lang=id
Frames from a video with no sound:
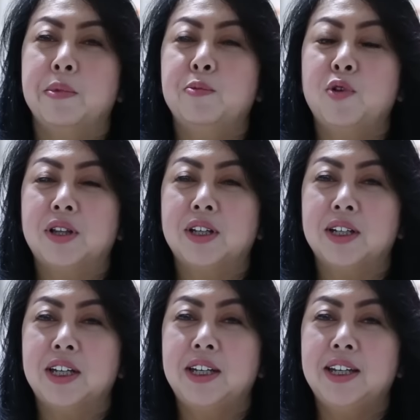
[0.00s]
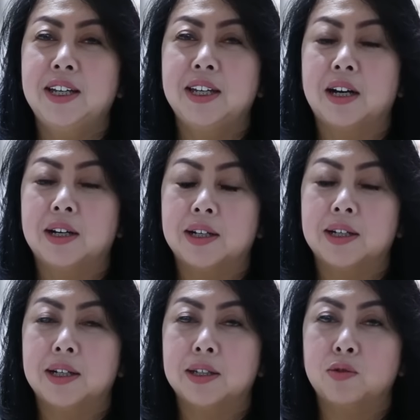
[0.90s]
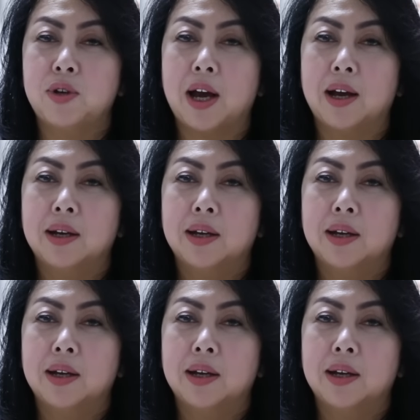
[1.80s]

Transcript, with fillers: membuat eh, gigi-gigi yang uh, sudah